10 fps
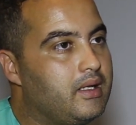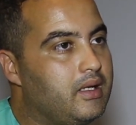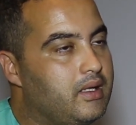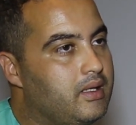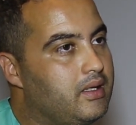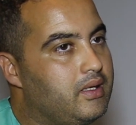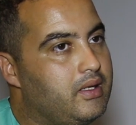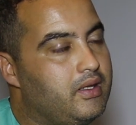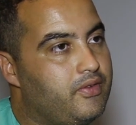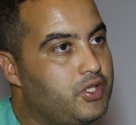
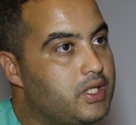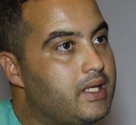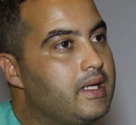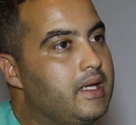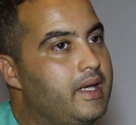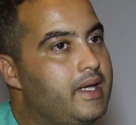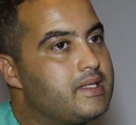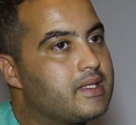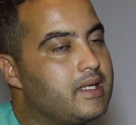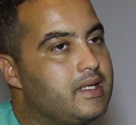الانفجار
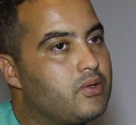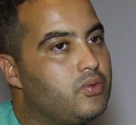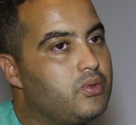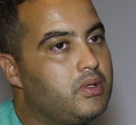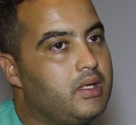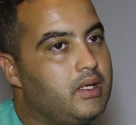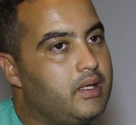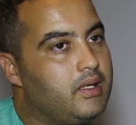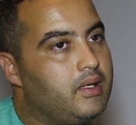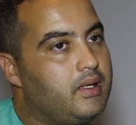حيث كيكون
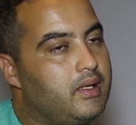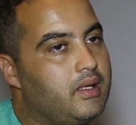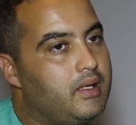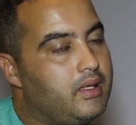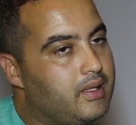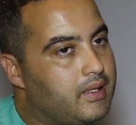آه،